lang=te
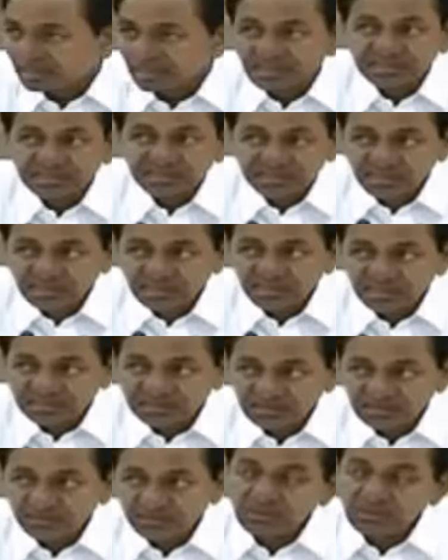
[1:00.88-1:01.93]
రాజస్థాన్
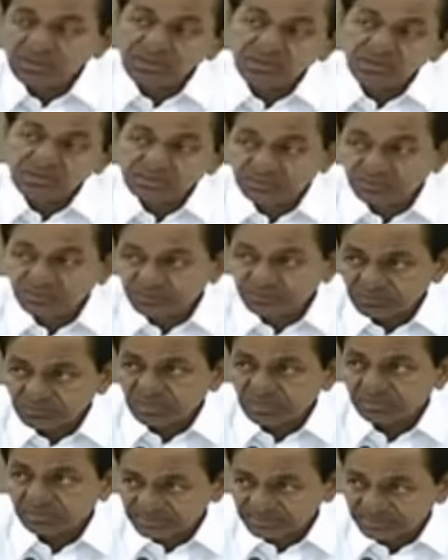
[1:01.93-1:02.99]
రాష్ట్రంలో ఒకే రోజు
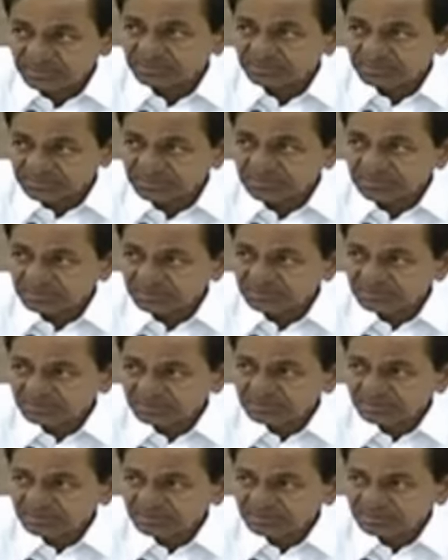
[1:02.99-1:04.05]
నూట పదిహేడు మంది
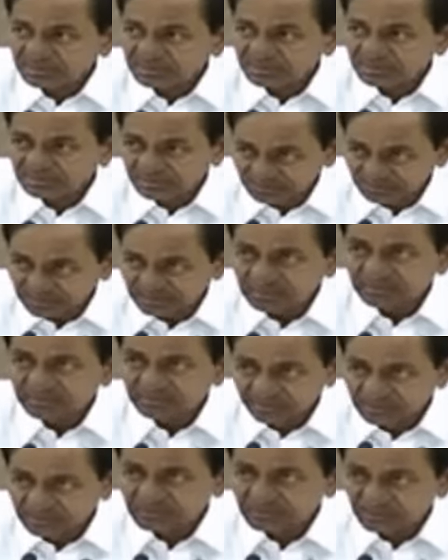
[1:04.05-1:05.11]

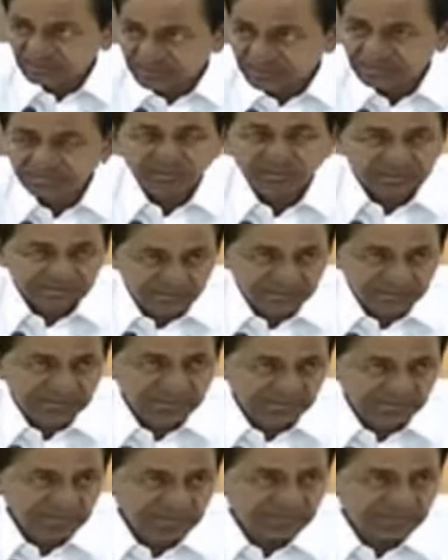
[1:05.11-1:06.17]
వైరస్ వచ్చినట్టుగా వార్తలు
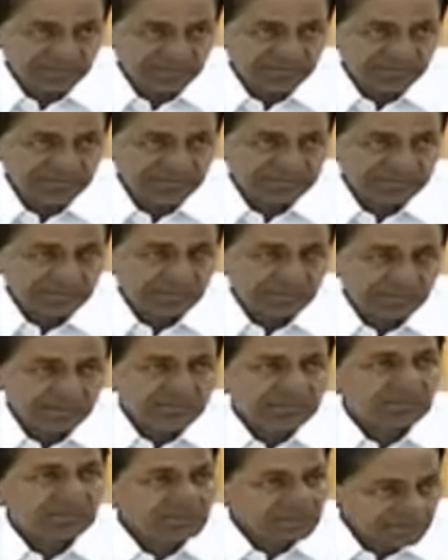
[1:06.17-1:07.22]
వస్తూ ఉన్నాయి
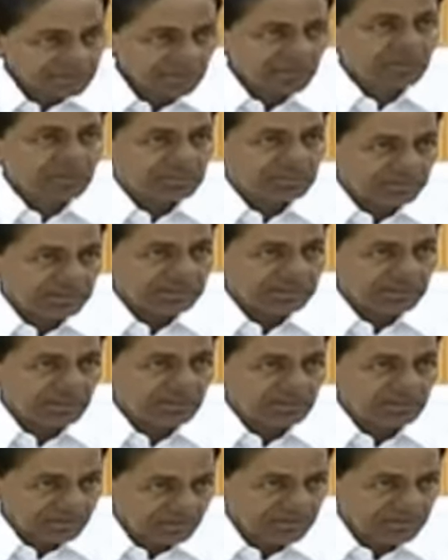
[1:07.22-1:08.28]
సో దేశంలో కొన్ని
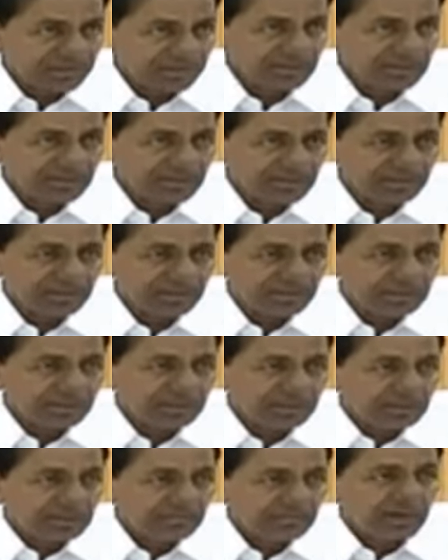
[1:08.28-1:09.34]
ప్రాంతాల్లో వస్తుంది
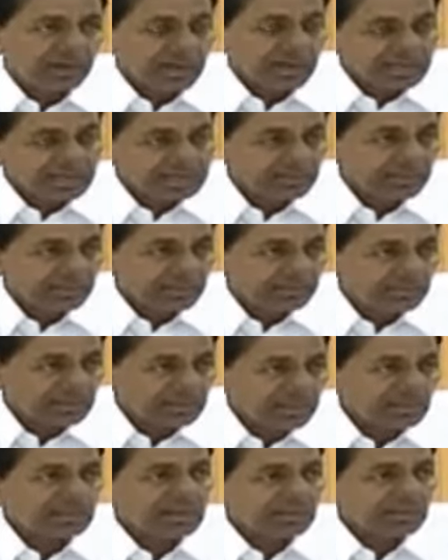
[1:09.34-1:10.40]
మహారాష్ట్ర మరి
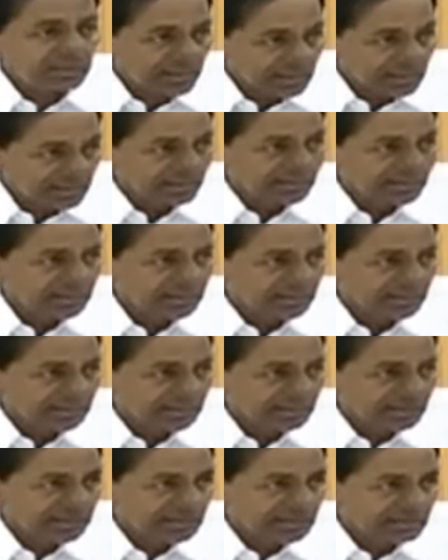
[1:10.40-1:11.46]
ముఖ్యంగా మనకు బార్డర్ ఉంది
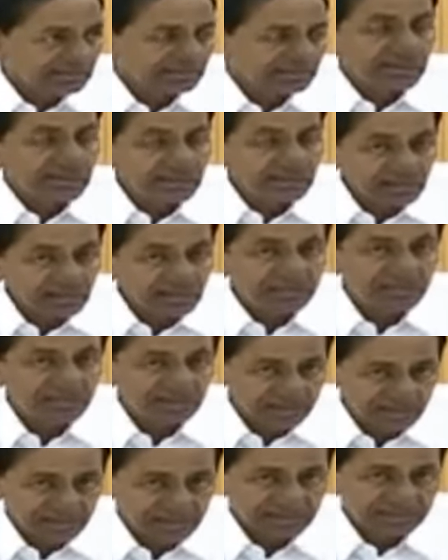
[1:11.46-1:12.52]
వెరీ లాంగ్
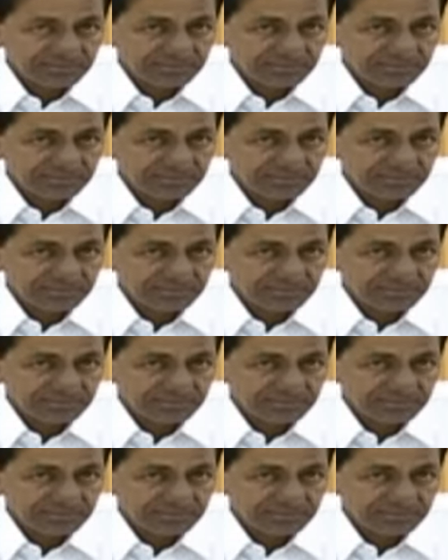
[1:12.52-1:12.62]
బార్డర్